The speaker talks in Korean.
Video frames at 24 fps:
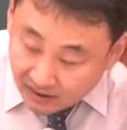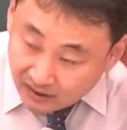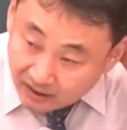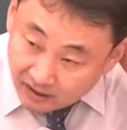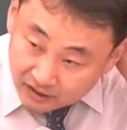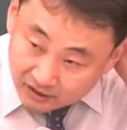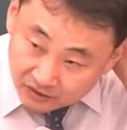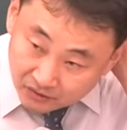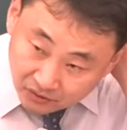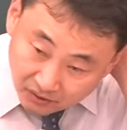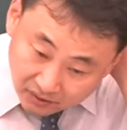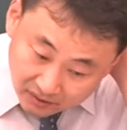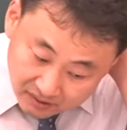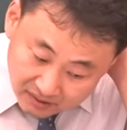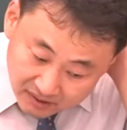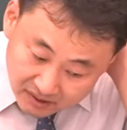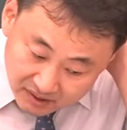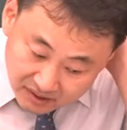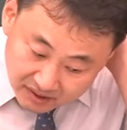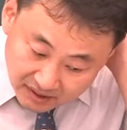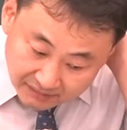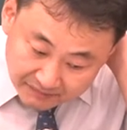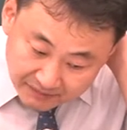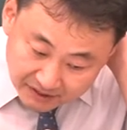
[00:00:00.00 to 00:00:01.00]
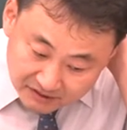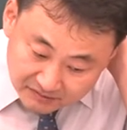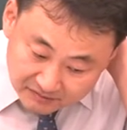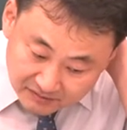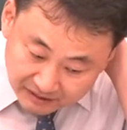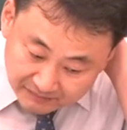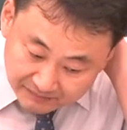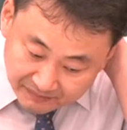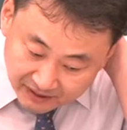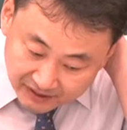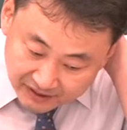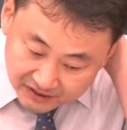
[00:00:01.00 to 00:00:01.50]
그리고
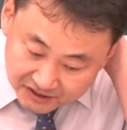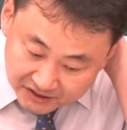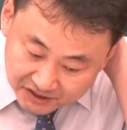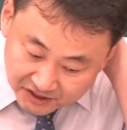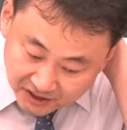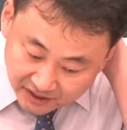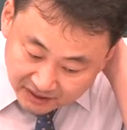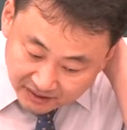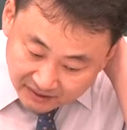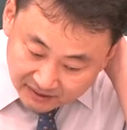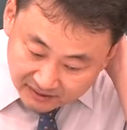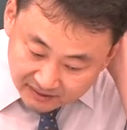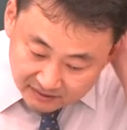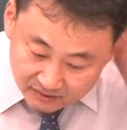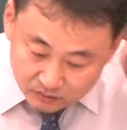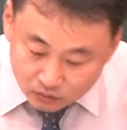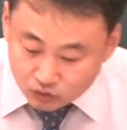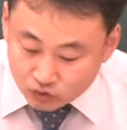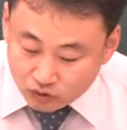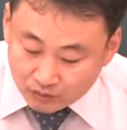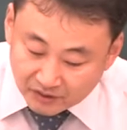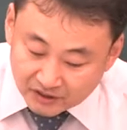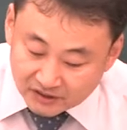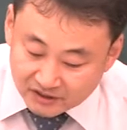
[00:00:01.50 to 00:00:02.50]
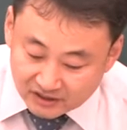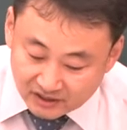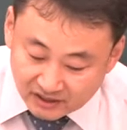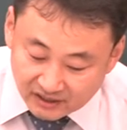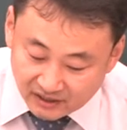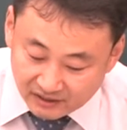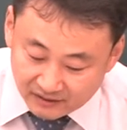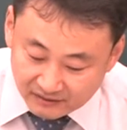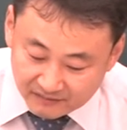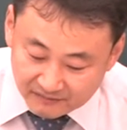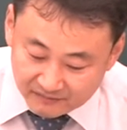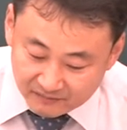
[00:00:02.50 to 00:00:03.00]
314페이지 두 번째
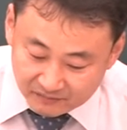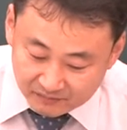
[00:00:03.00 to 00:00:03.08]
아,